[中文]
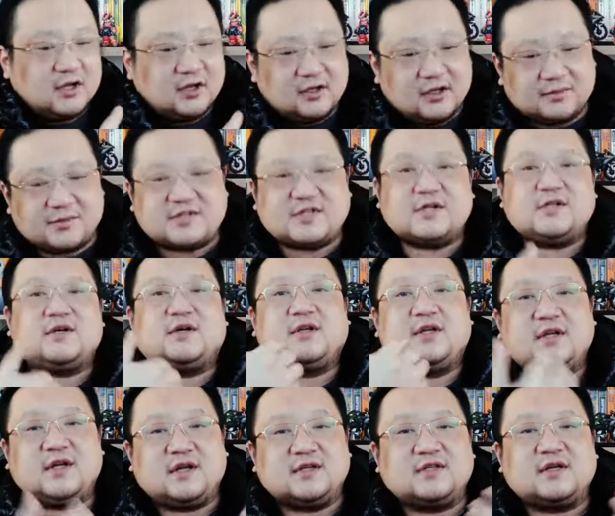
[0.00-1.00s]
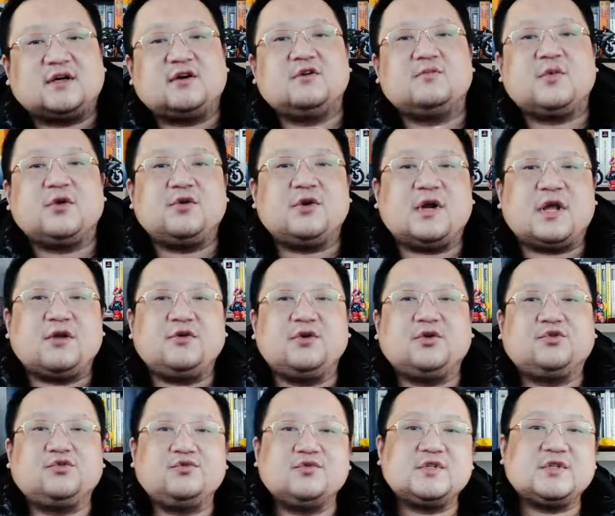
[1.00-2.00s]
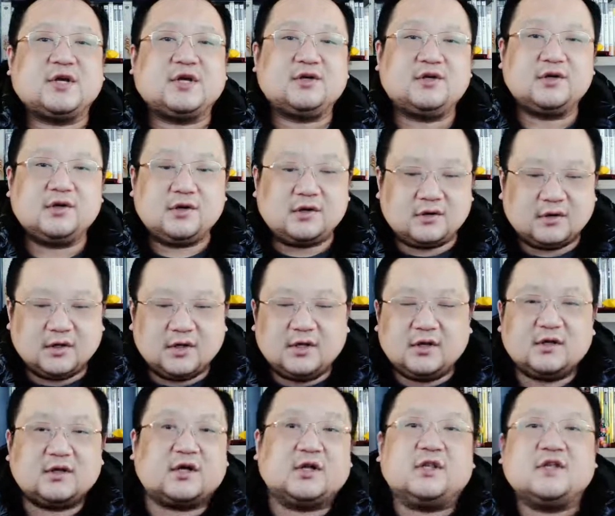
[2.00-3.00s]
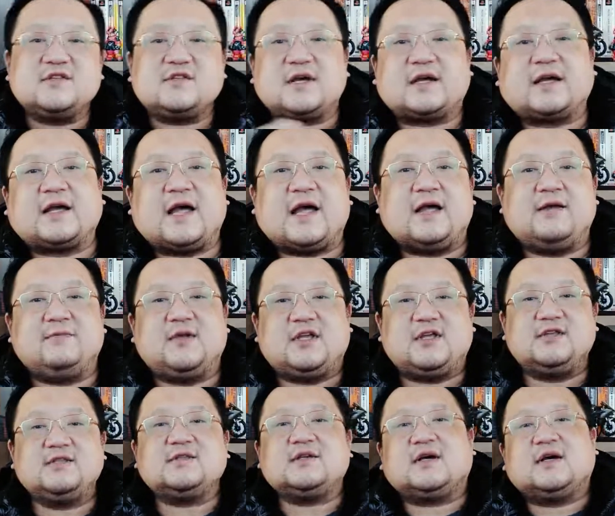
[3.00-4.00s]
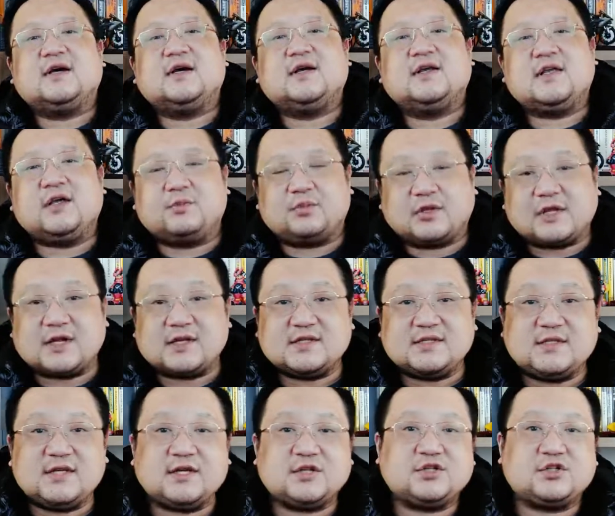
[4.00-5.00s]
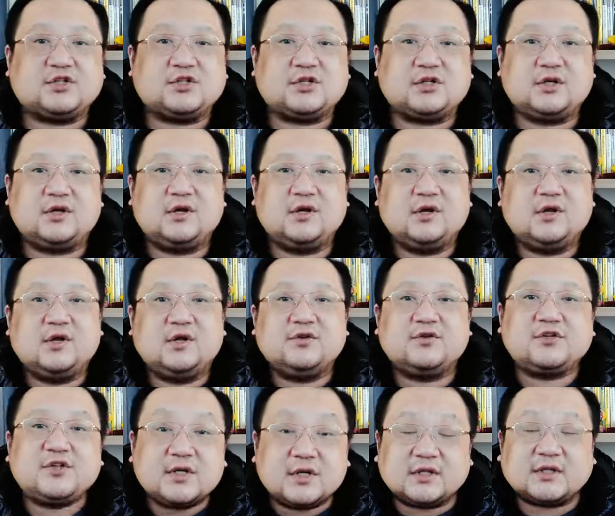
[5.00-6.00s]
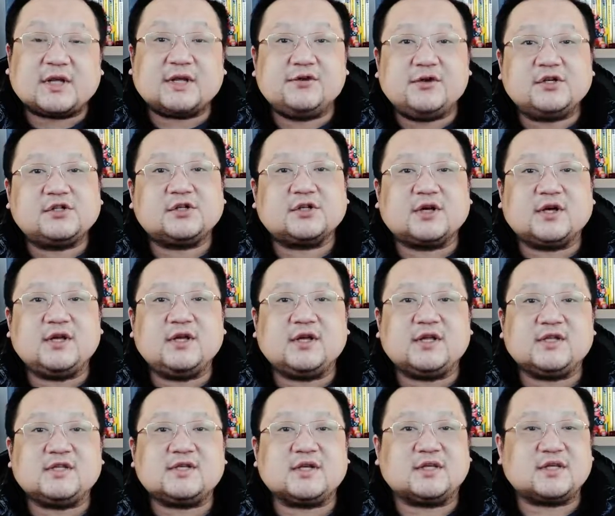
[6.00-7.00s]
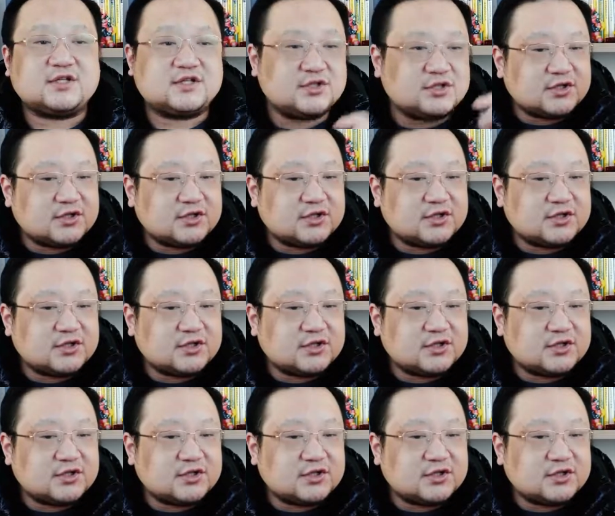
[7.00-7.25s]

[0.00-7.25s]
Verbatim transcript: 那么三角力量在后面越来越凸显之后，可能再改名字也不大现实，所以这个大约是可以理解的。